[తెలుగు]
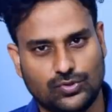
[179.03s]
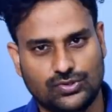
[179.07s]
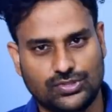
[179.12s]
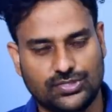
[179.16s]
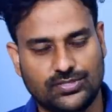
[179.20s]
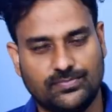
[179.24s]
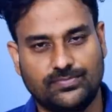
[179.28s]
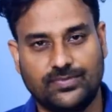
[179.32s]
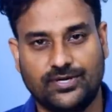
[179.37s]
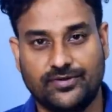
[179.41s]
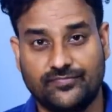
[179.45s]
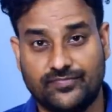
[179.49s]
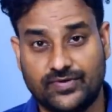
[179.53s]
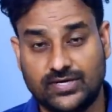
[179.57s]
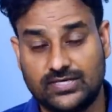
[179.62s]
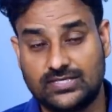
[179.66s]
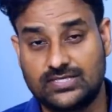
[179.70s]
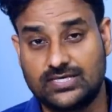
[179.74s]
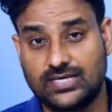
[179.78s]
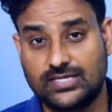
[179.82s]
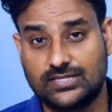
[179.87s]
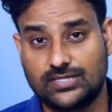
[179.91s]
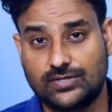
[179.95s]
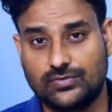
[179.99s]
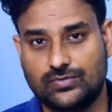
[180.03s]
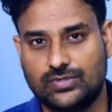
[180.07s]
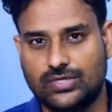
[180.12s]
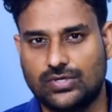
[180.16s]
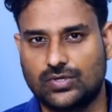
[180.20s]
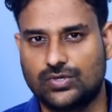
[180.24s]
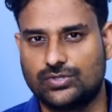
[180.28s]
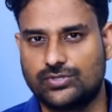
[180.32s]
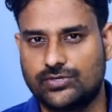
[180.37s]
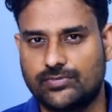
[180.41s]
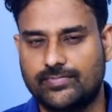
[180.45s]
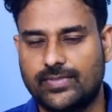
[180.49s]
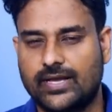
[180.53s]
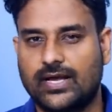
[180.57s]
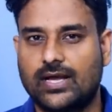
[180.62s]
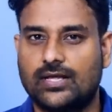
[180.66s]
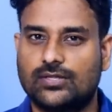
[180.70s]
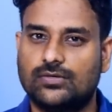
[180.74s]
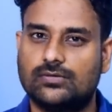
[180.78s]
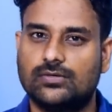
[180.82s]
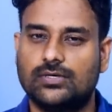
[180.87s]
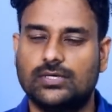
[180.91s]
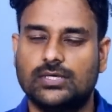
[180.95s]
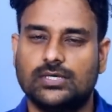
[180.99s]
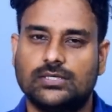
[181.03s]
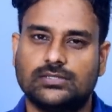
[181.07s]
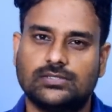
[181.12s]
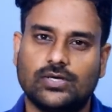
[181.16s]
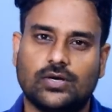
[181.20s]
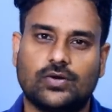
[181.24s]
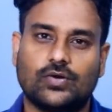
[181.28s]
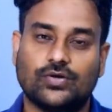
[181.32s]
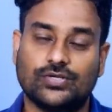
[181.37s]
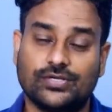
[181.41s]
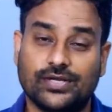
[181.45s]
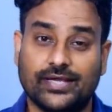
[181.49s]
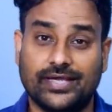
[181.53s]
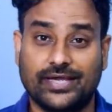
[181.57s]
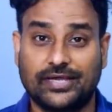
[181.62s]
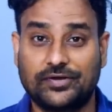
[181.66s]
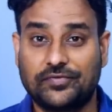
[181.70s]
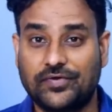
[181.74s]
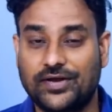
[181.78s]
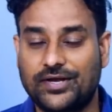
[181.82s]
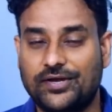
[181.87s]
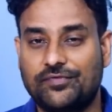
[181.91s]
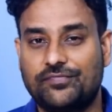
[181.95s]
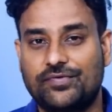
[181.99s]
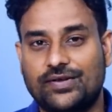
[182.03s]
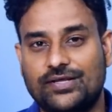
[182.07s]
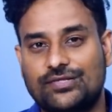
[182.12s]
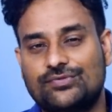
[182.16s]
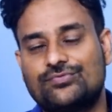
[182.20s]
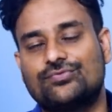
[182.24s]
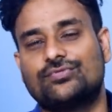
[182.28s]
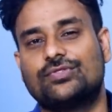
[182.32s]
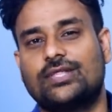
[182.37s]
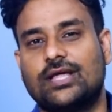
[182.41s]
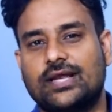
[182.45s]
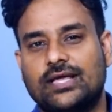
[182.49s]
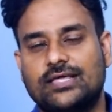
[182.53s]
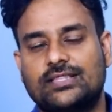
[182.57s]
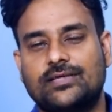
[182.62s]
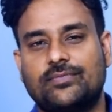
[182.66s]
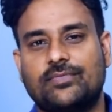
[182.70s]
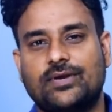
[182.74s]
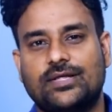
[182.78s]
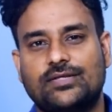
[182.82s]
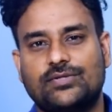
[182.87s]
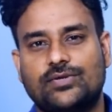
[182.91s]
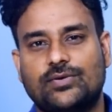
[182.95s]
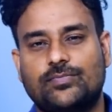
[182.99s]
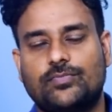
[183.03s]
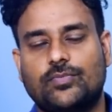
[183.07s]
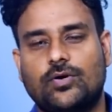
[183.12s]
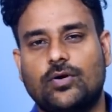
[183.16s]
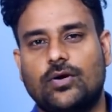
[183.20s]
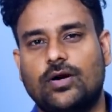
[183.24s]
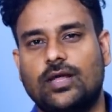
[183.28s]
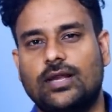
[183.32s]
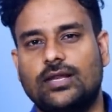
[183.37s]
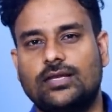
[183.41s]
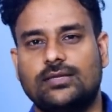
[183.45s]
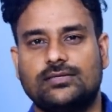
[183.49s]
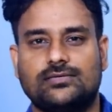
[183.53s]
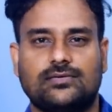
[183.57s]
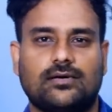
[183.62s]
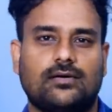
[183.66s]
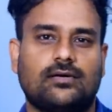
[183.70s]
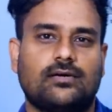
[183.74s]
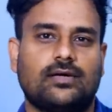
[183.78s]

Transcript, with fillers: కొంచెం డిఫరెన్స్ అయితే ఉంది కొంచెమే కాదు సో కొంచెం ఎక్కువే డిఫరెన్స్ ఉందని అయితే మనం చెప్పుకోవాలి సో